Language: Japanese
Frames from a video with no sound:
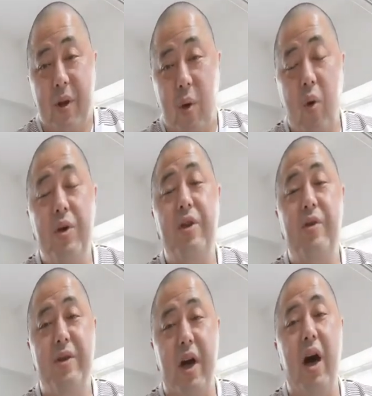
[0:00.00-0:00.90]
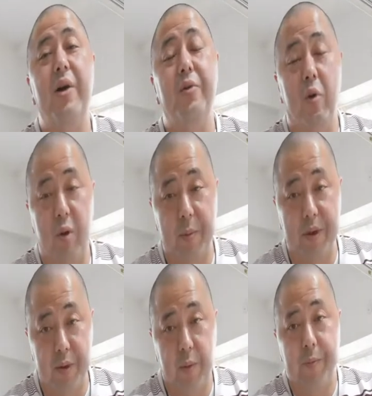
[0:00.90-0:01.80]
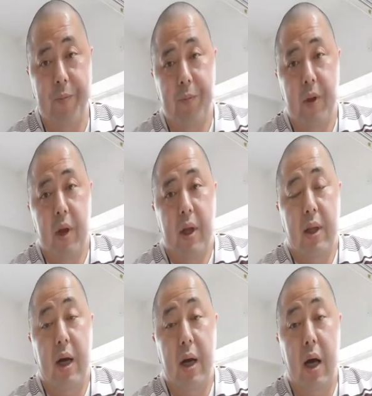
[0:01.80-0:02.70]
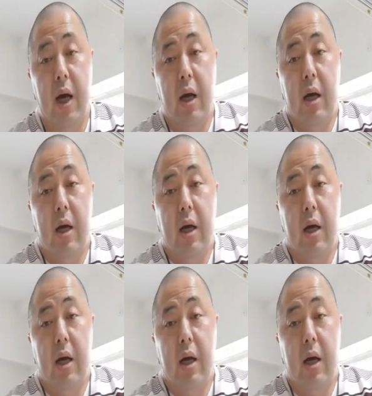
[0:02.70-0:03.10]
大きく差があると思いますよ。だから、